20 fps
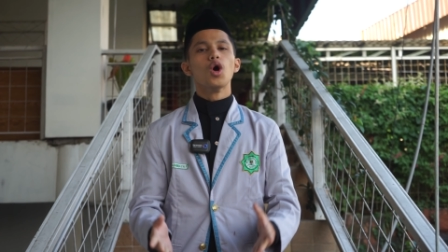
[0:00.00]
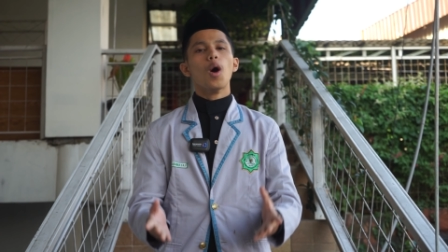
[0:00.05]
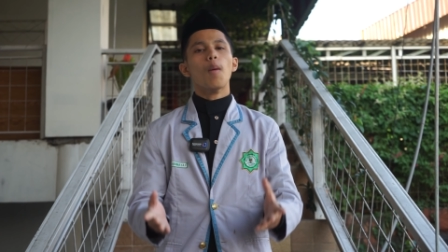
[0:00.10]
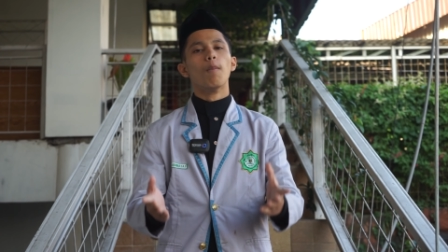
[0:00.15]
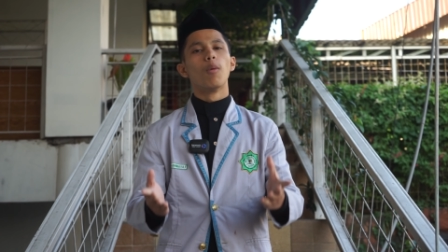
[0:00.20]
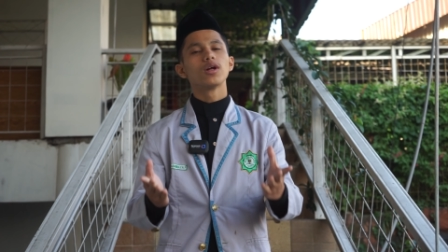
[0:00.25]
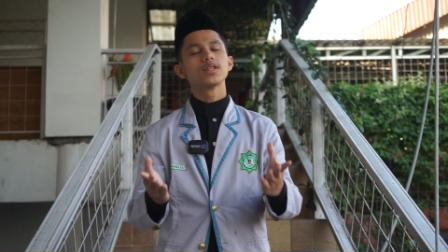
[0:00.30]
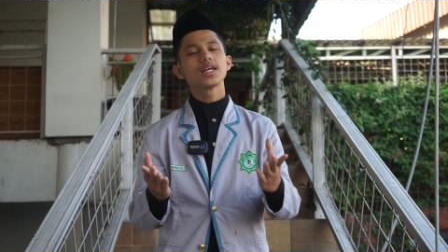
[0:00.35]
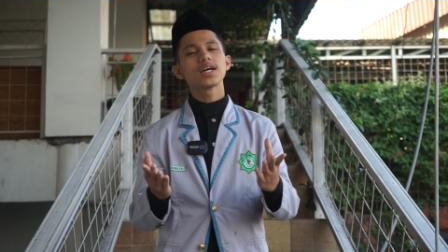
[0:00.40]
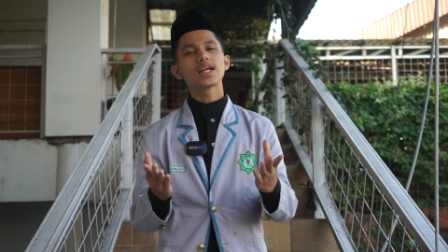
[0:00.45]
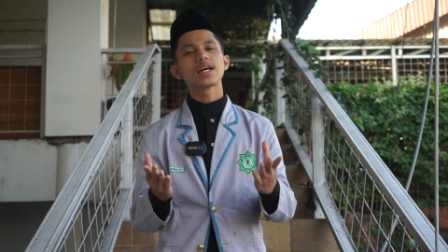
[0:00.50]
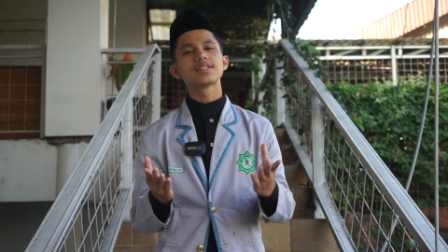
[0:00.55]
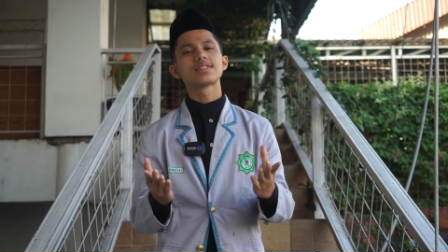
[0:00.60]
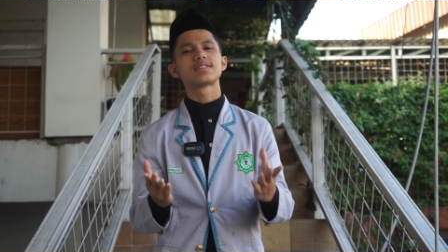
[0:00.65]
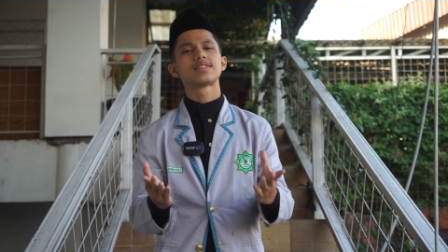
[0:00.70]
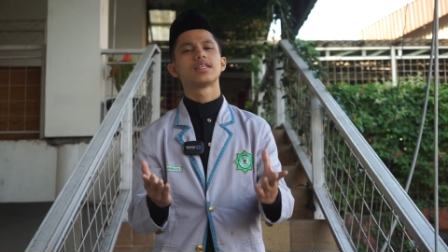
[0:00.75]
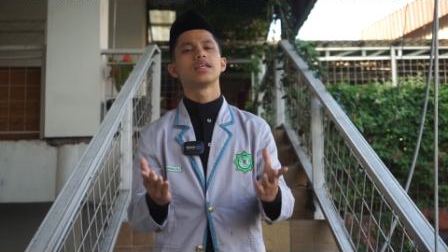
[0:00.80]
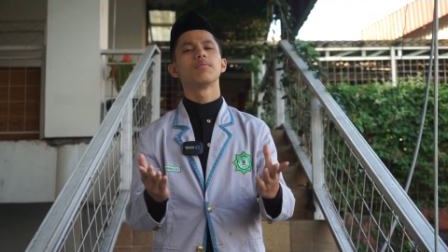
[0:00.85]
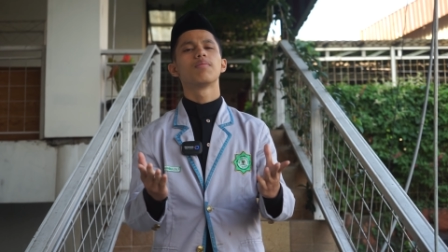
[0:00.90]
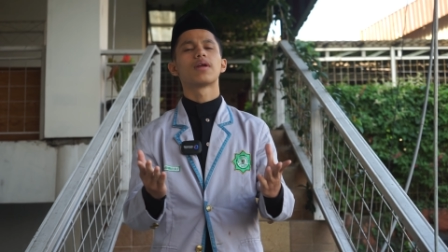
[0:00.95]

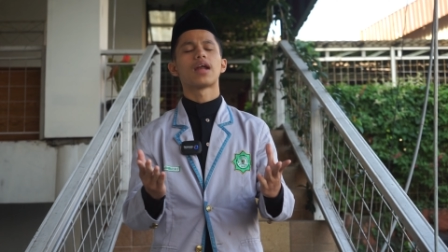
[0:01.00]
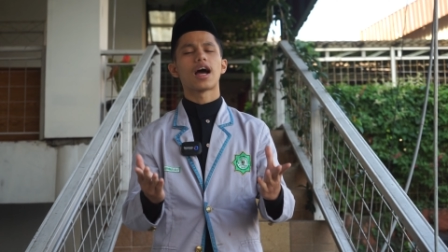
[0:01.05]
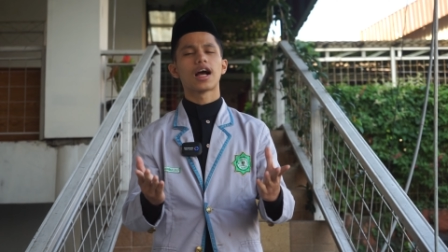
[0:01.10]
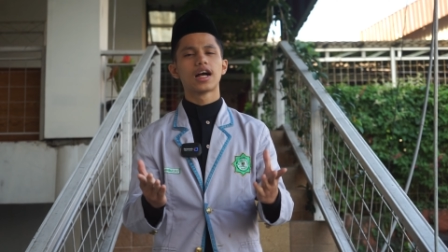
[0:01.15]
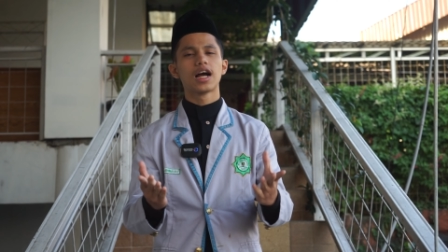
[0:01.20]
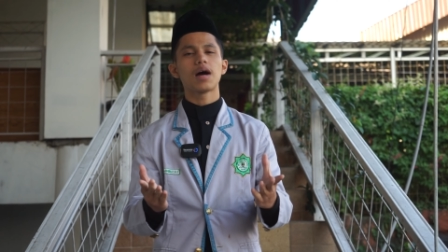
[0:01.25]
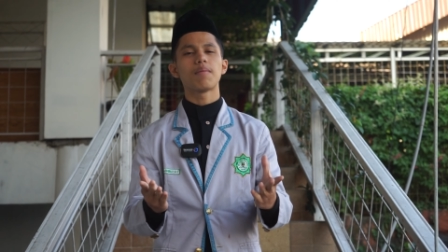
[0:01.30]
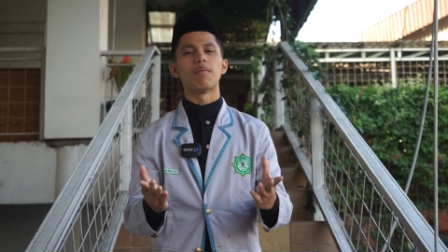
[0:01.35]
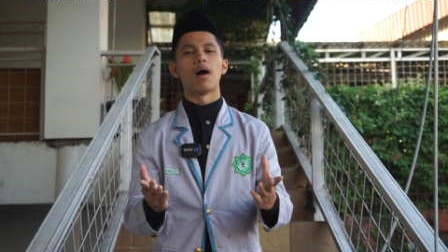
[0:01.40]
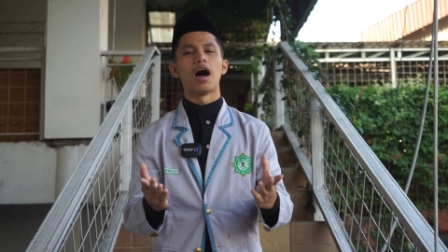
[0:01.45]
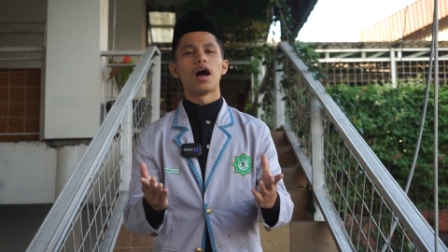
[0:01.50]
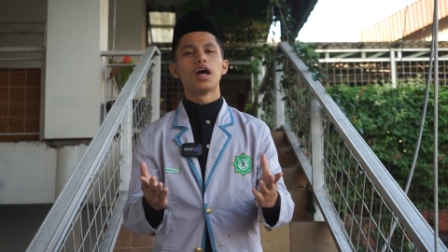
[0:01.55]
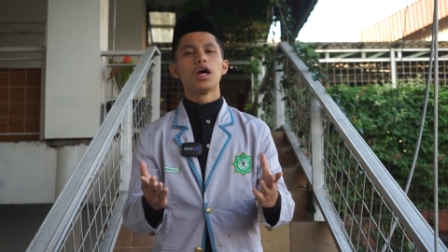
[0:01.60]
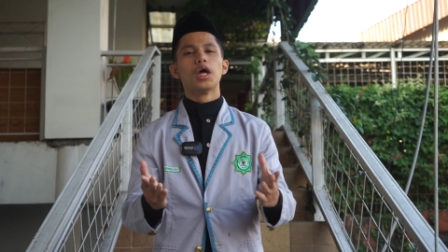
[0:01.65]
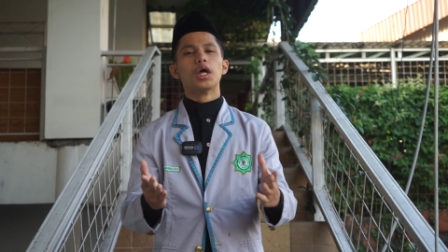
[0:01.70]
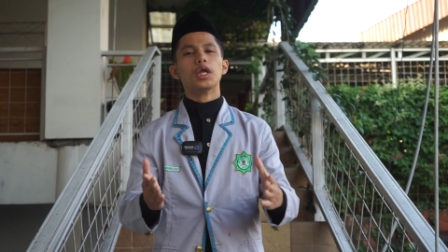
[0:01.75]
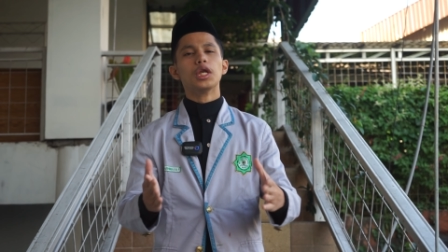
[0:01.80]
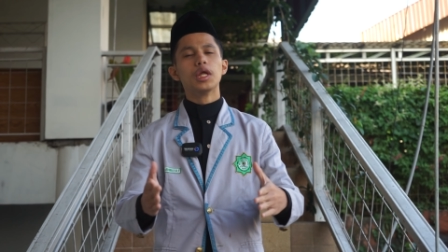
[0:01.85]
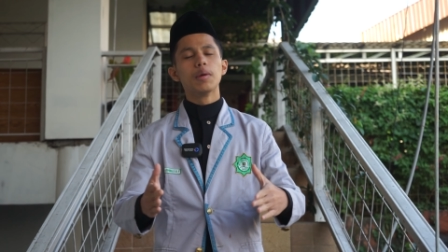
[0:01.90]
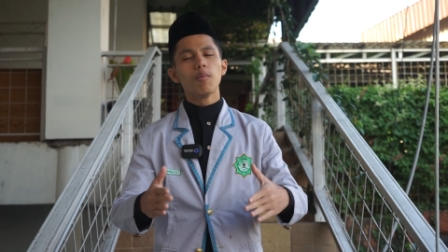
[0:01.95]
Moderasi beragama
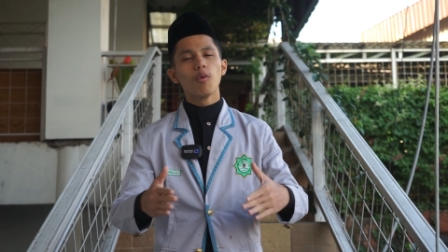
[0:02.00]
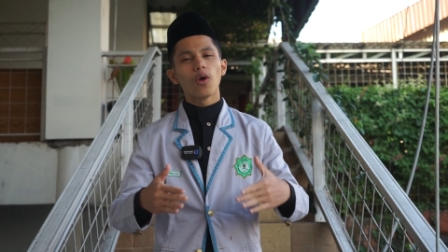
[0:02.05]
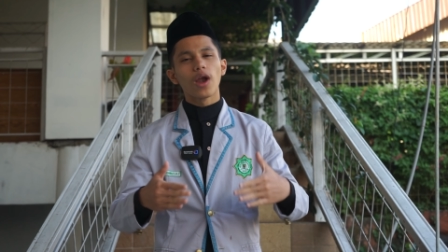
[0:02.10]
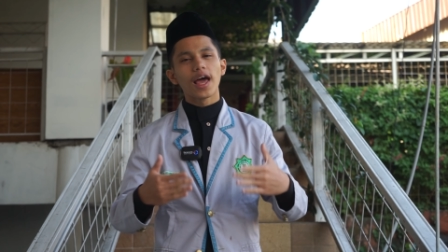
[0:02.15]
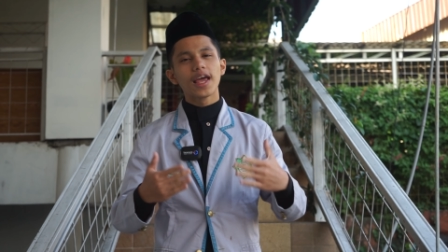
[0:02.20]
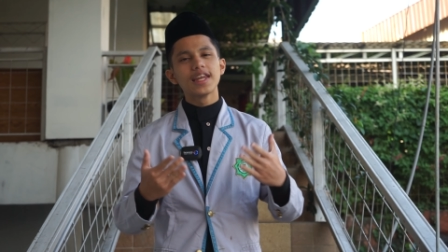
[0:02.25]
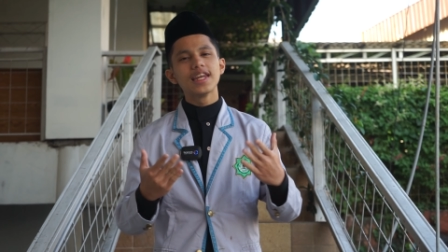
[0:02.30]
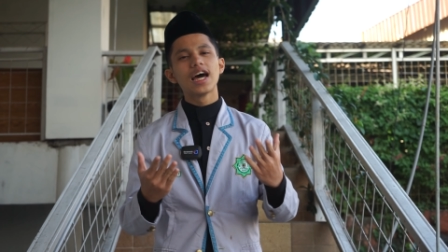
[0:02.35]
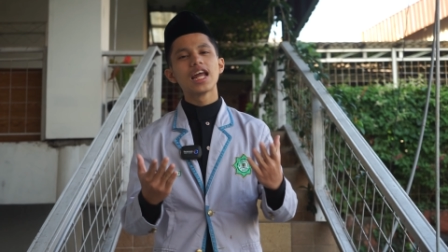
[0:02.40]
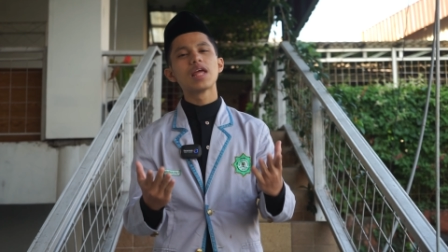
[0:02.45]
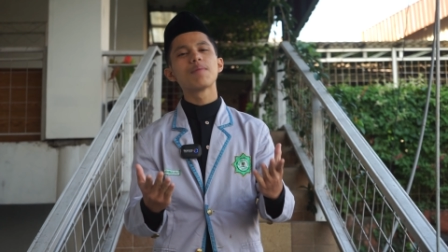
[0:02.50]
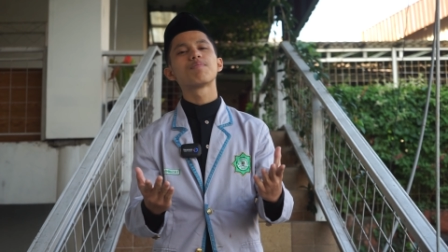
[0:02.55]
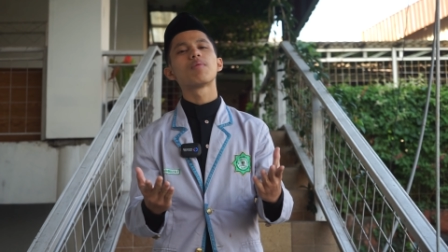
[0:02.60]
dimulai dari